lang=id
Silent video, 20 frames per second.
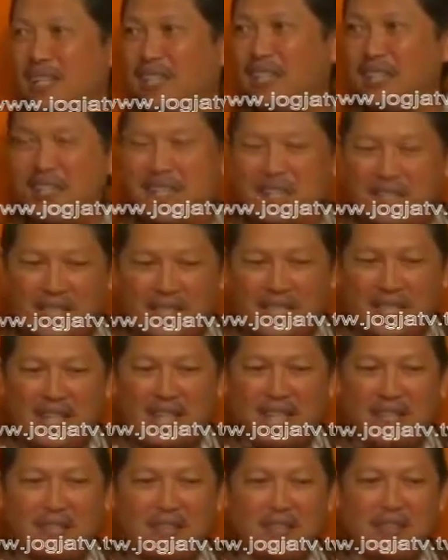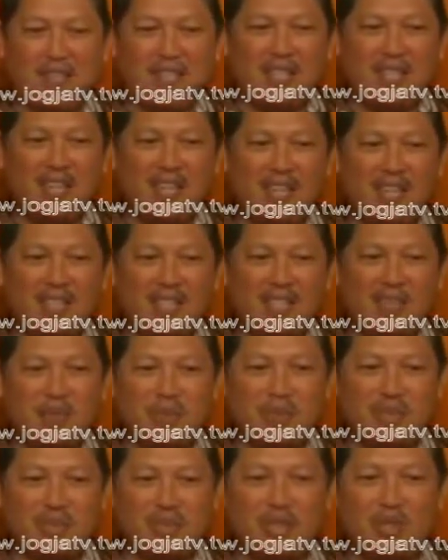Jadi okay. kalau dia
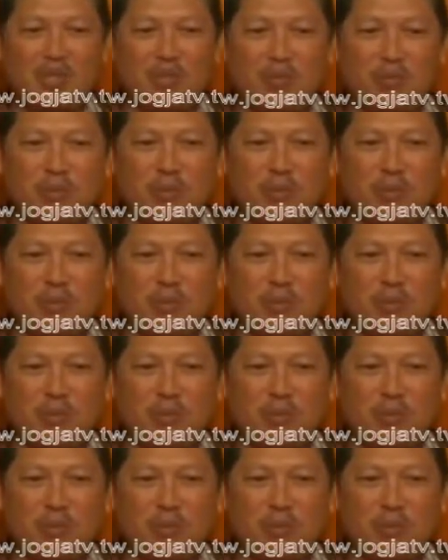seperti itu